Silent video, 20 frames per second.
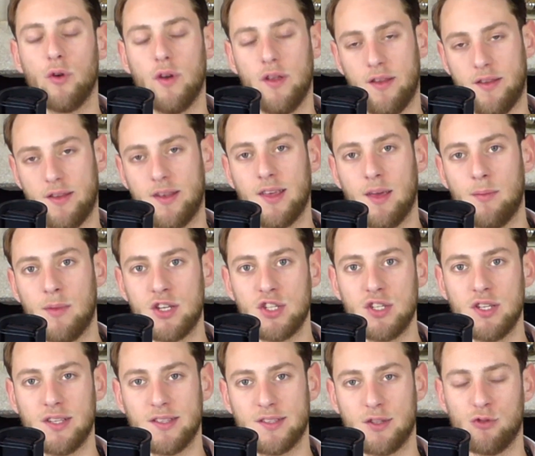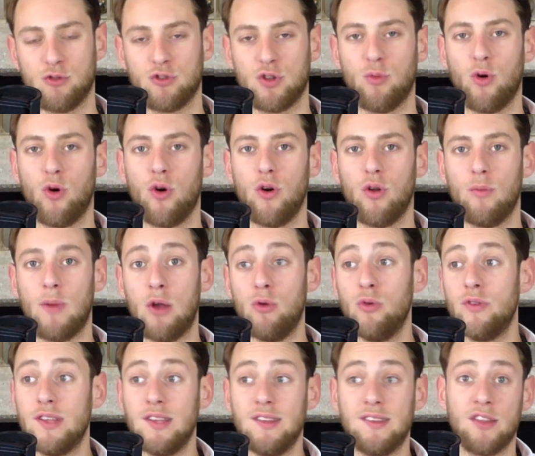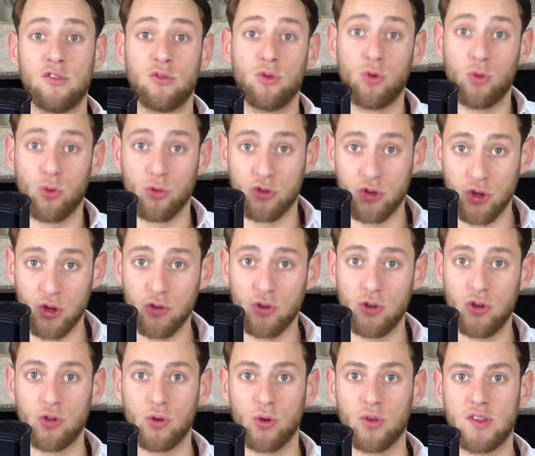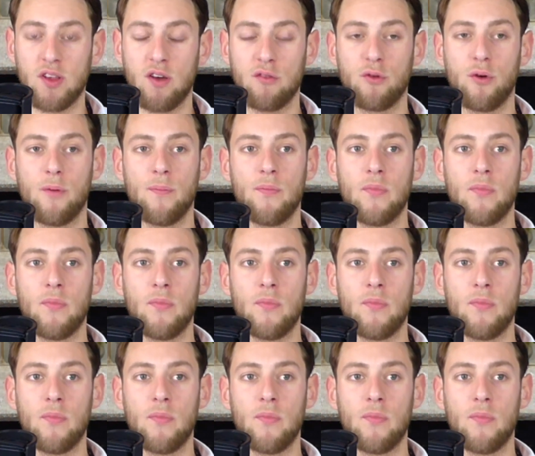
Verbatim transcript: Et c'est ça qui est magique, c'est justement euh, bah, l'utilisation consciente de notre cerveau.